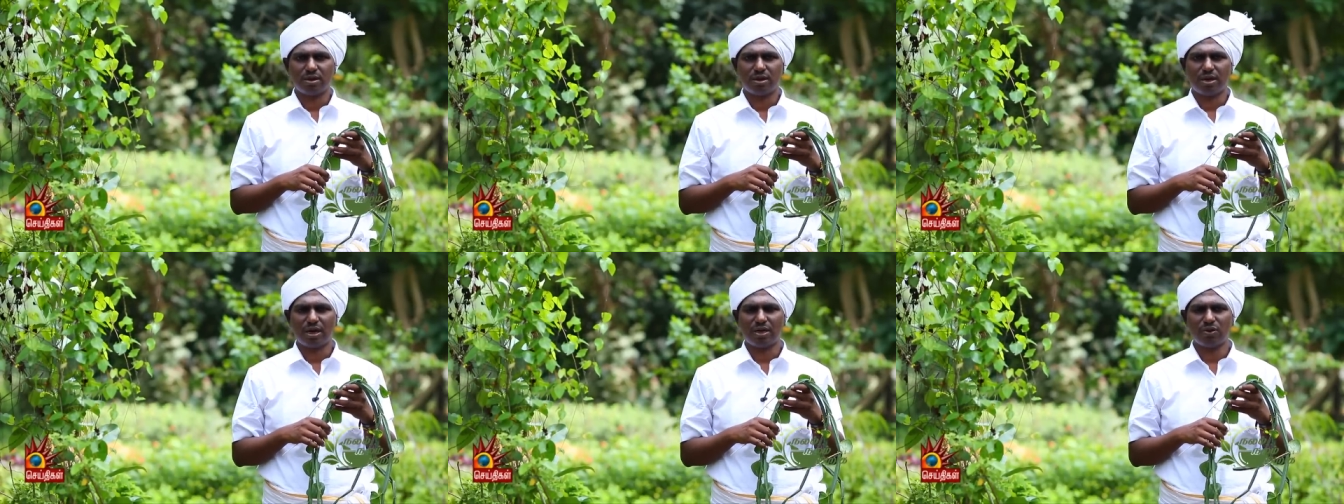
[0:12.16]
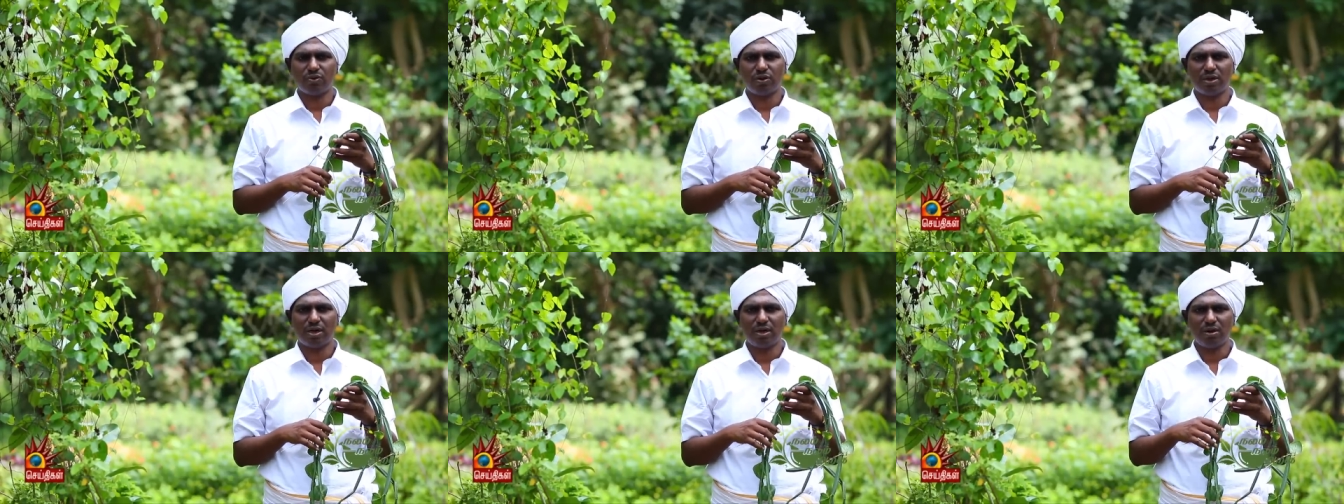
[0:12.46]

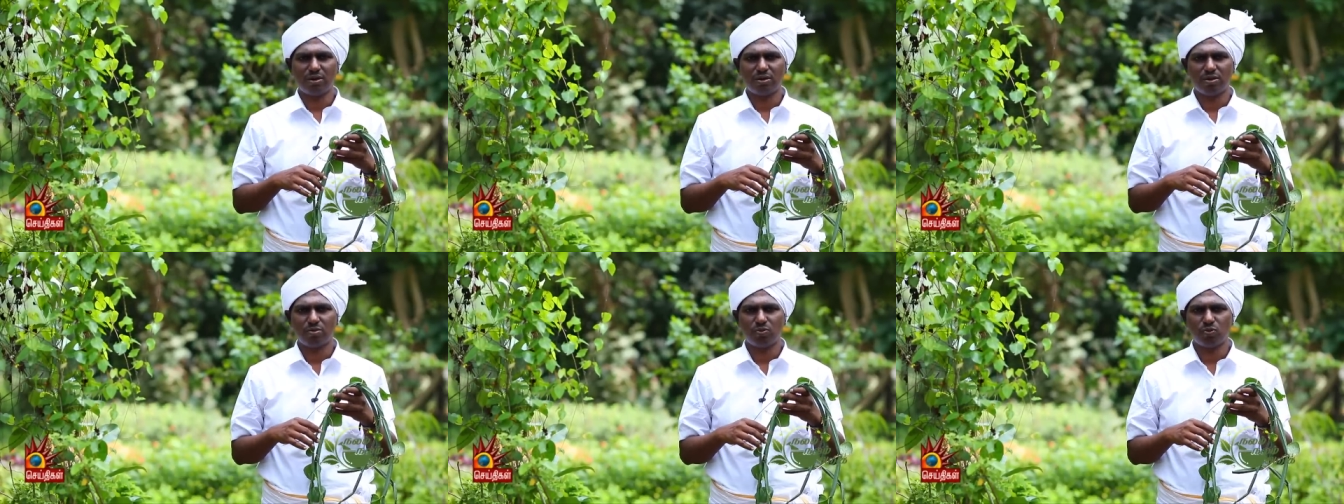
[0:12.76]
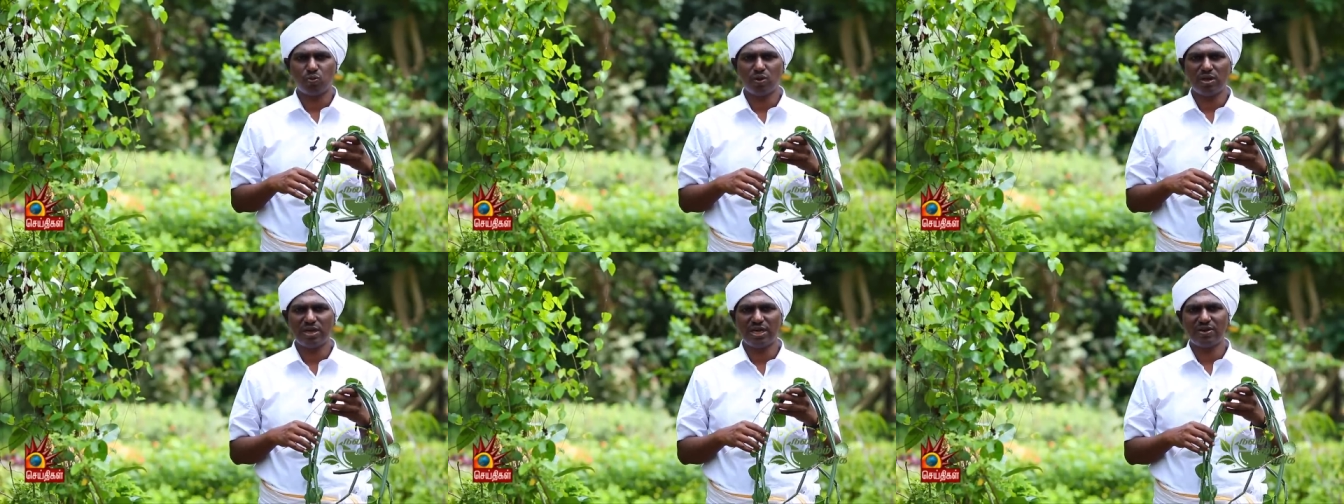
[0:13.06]
நான் உங்கள்
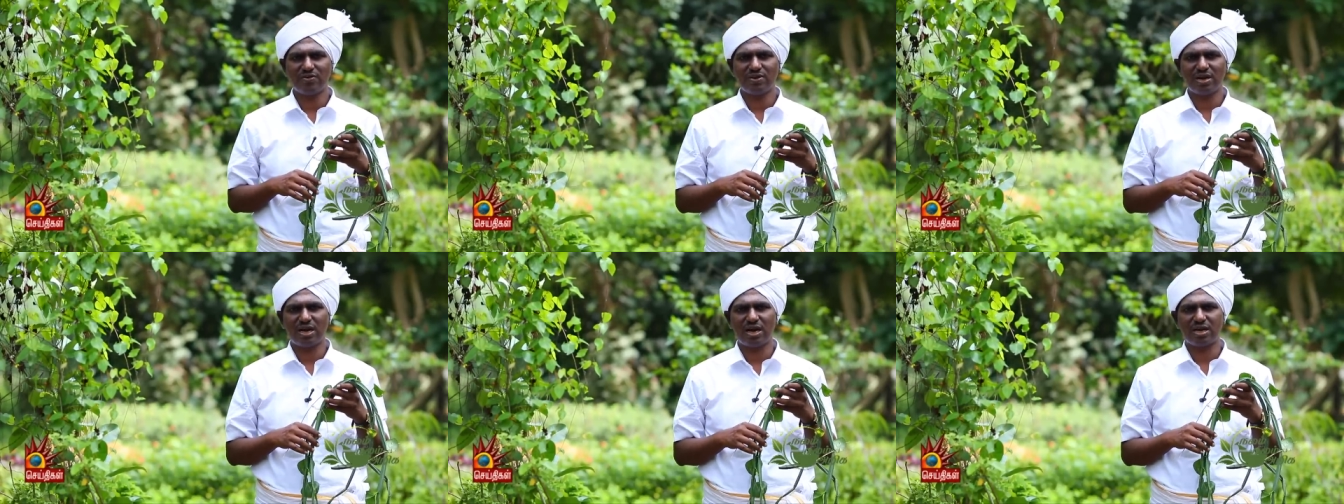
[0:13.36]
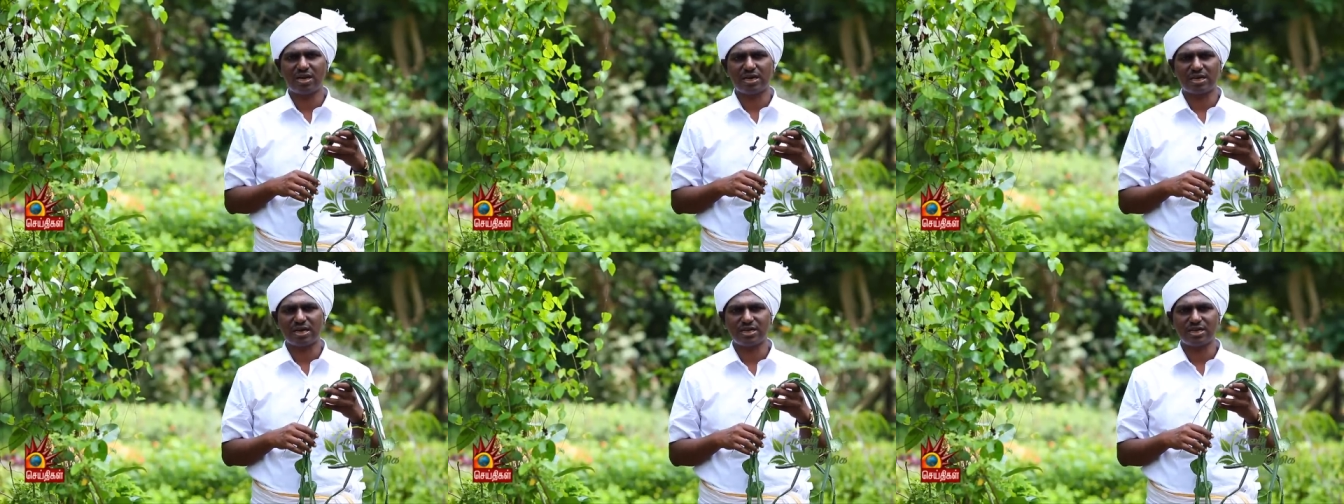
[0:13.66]
மூலிகை வேளாண்